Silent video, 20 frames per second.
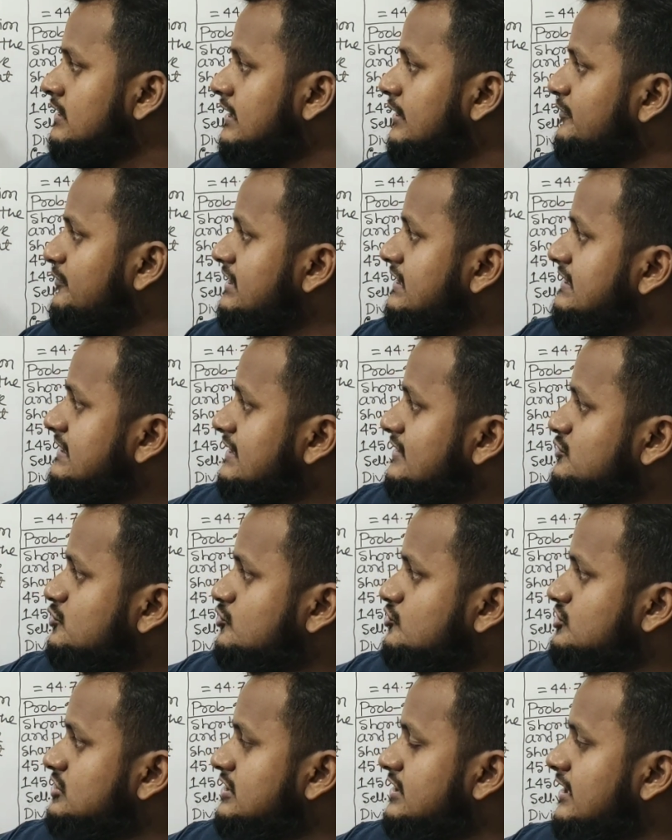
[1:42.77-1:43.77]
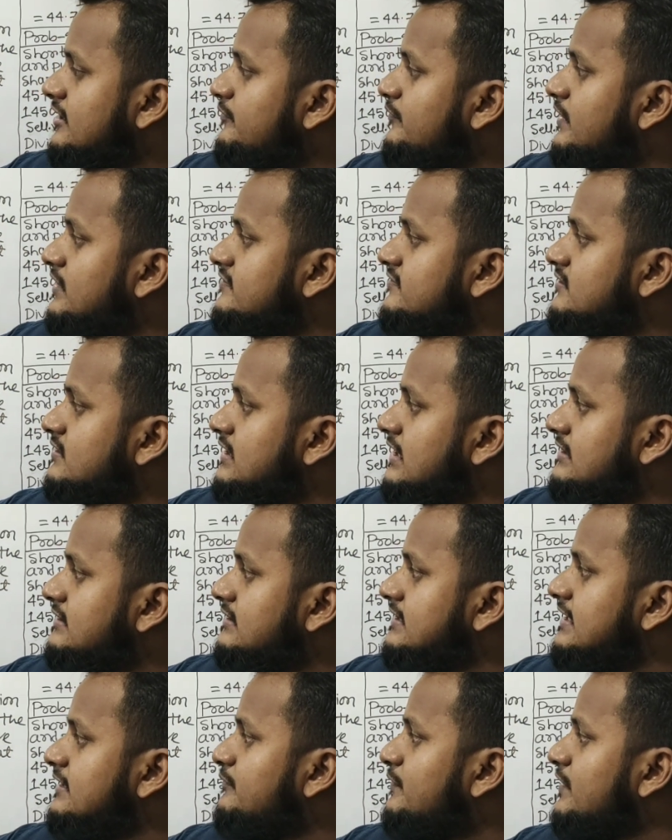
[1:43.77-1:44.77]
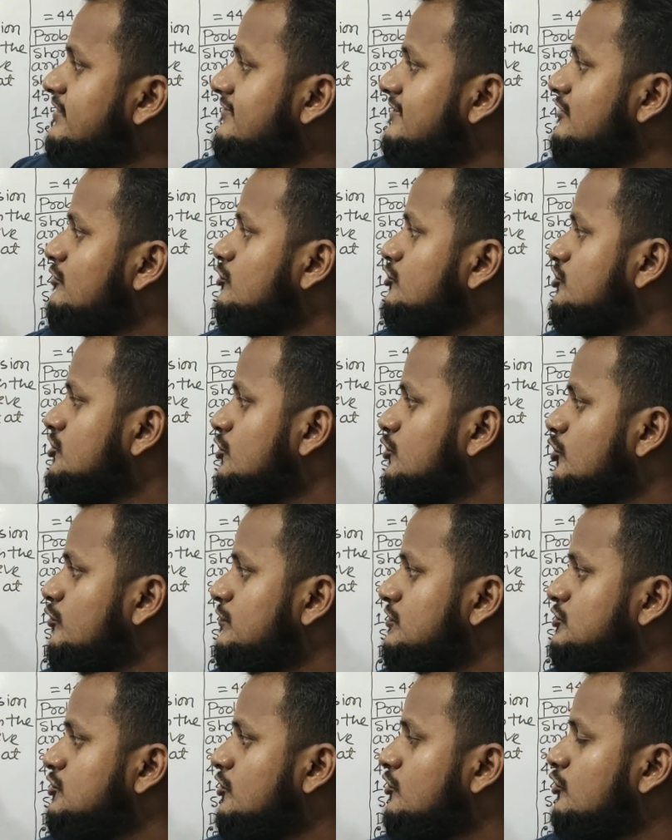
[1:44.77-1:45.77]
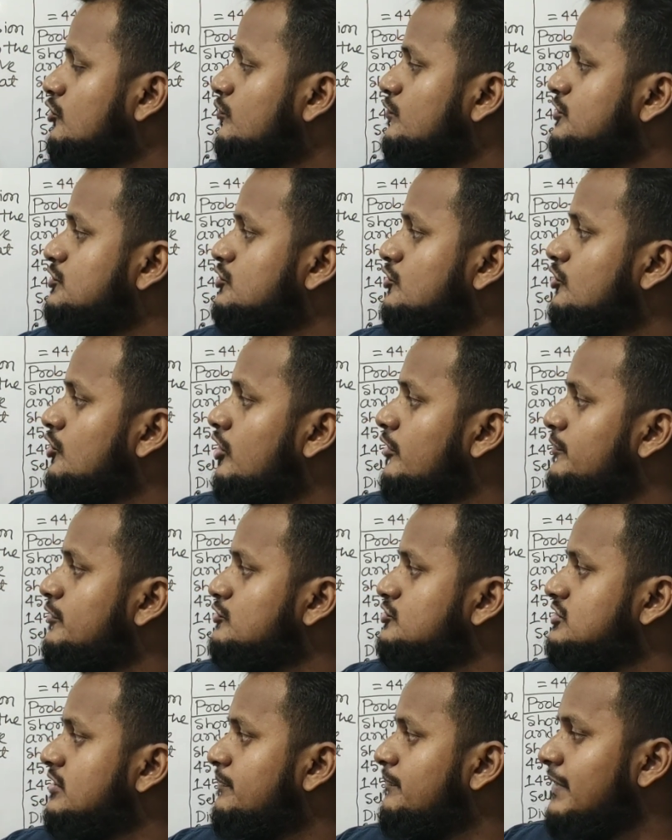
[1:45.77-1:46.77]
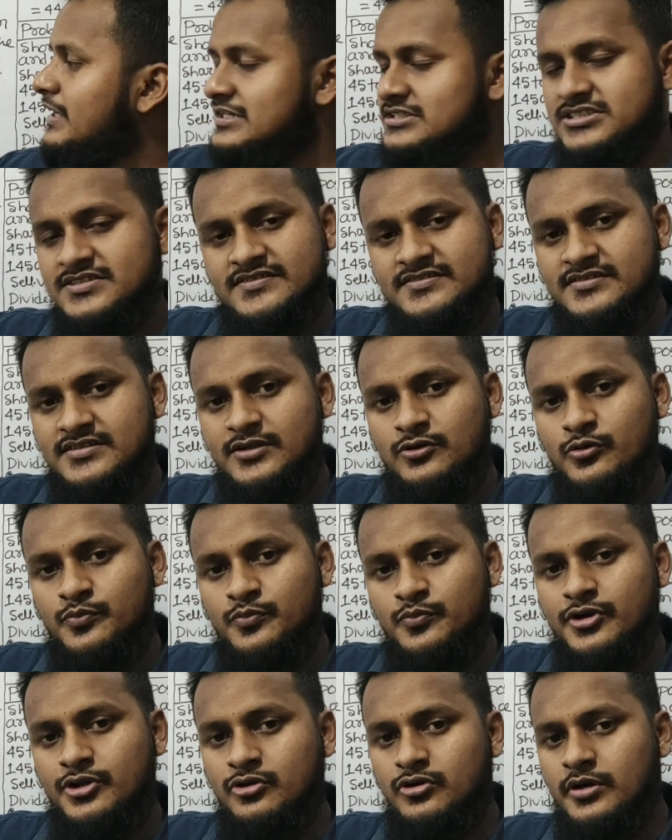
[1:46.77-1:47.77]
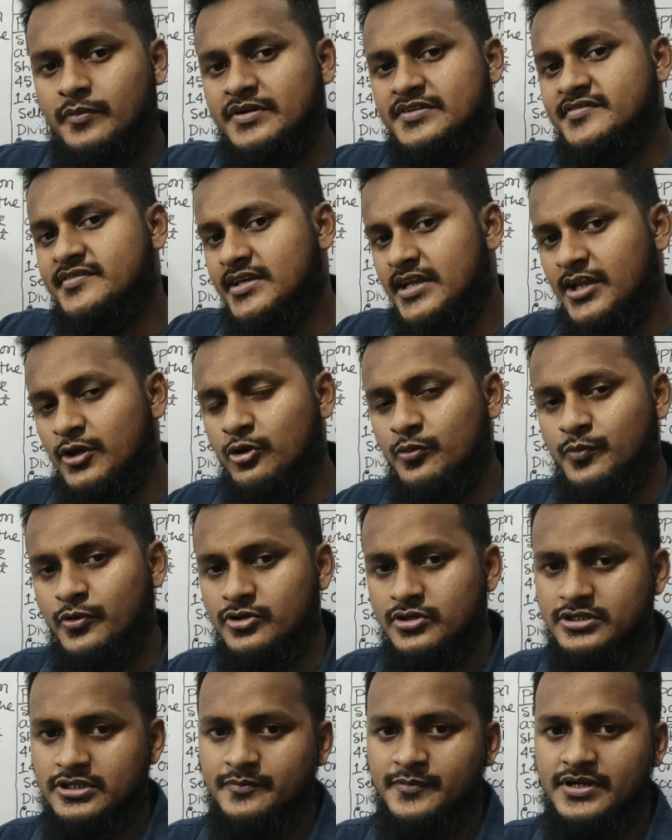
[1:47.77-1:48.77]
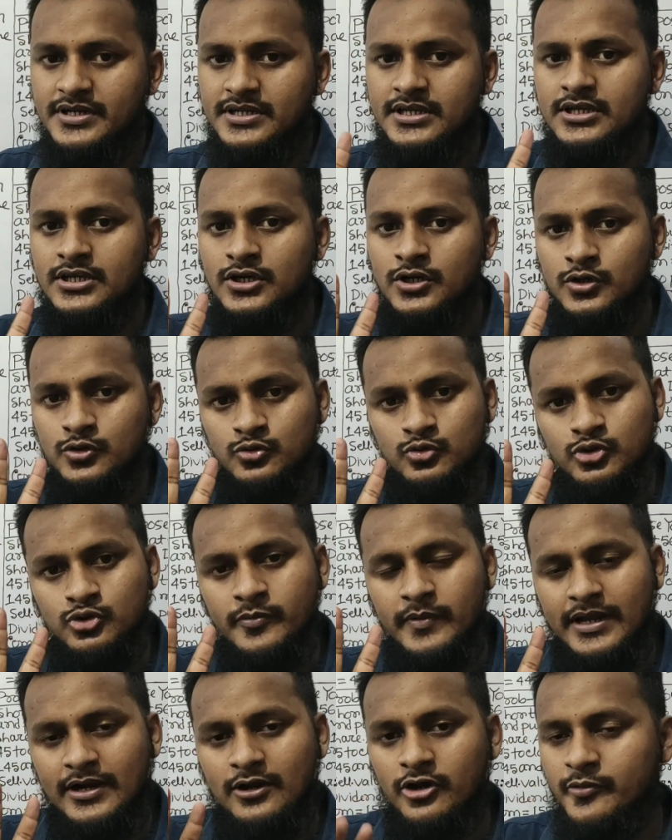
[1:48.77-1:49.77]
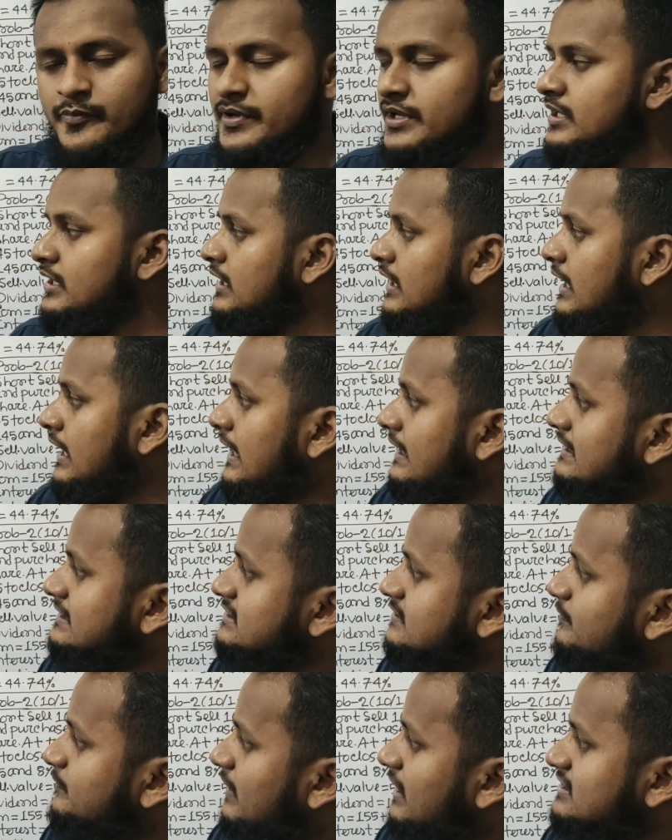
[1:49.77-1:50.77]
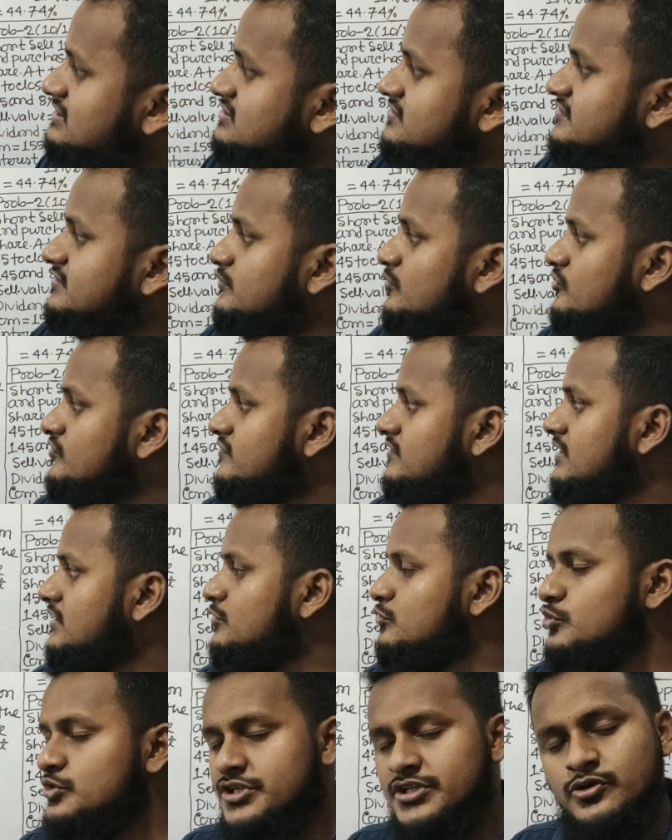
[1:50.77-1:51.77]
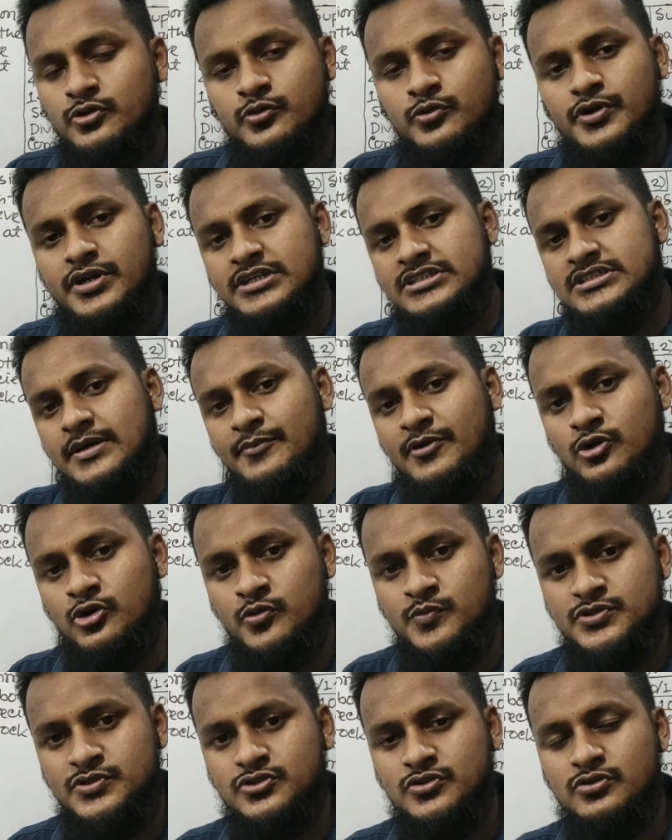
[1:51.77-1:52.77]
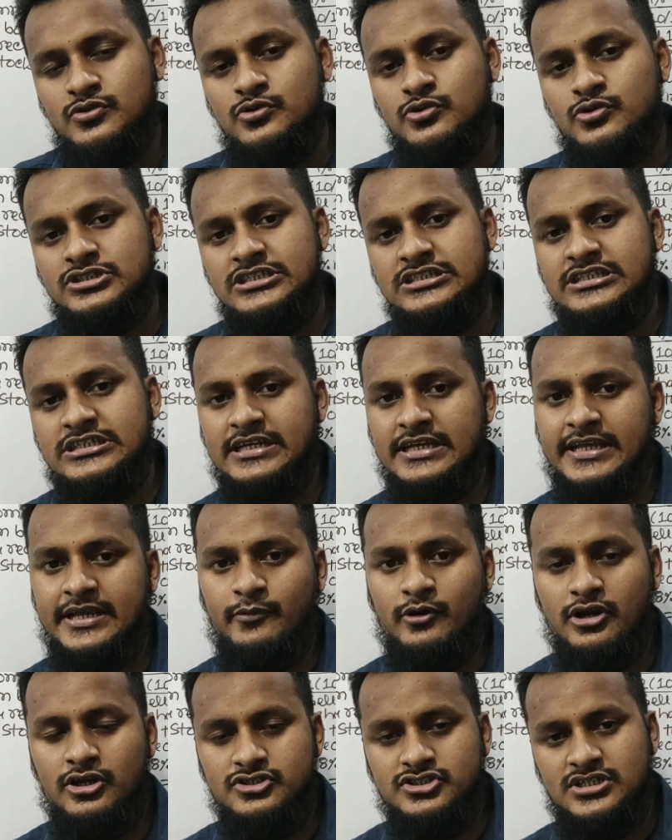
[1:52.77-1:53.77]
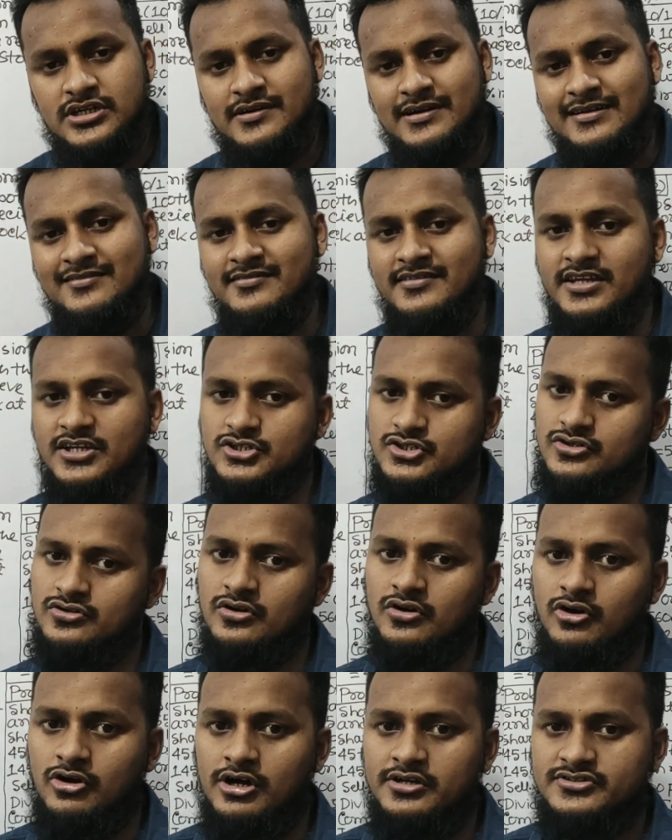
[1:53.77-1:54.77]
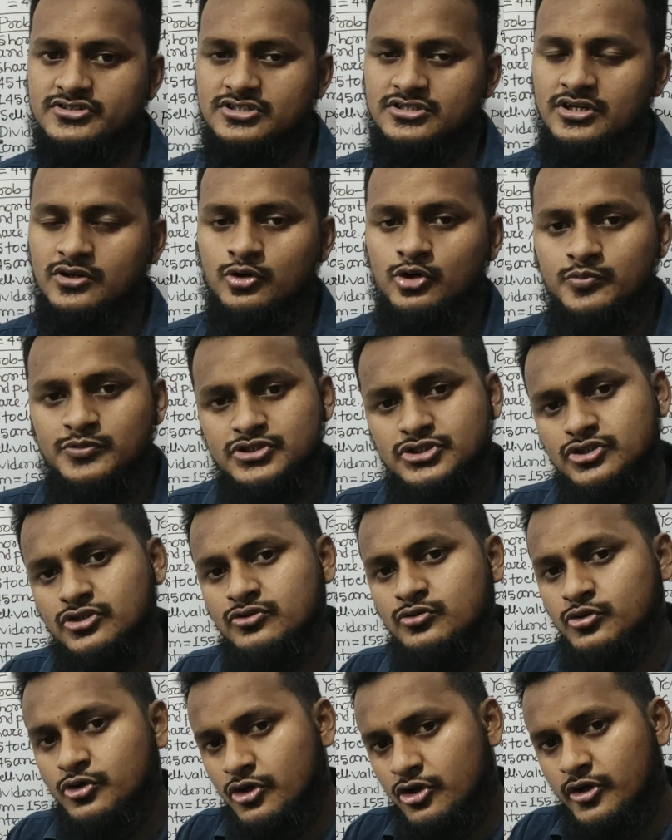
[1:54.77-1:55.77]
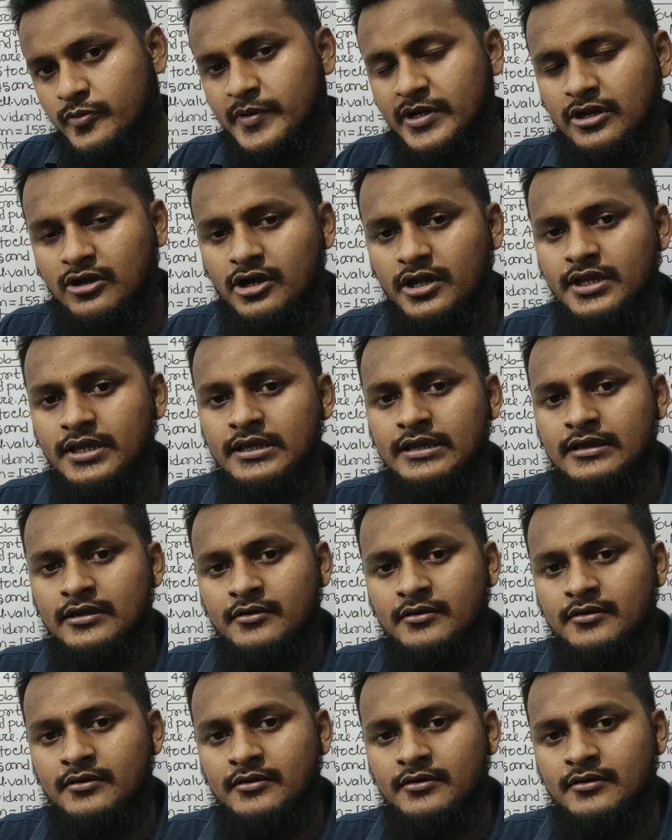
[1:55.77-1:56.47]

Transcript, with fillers: তার ইন্টারেস্ট হচ্ছে টেন পার্সেন্ট আর থ্রি পার্সেন্ট হচ্ছে কমিশন কমিশন হবে হচ্ছে পারচেসের উপরেও আবার সেলের উপরে তার মানে দুইবার হবে আর এই যে পারচেস এবং সেল দুইটির উপরে যে আমরা কমিশন ধরছি সেটাকে বলা হচ্ছে ট্রানজ্যাকশন কস্ট কমিশন দুই রকমের হয়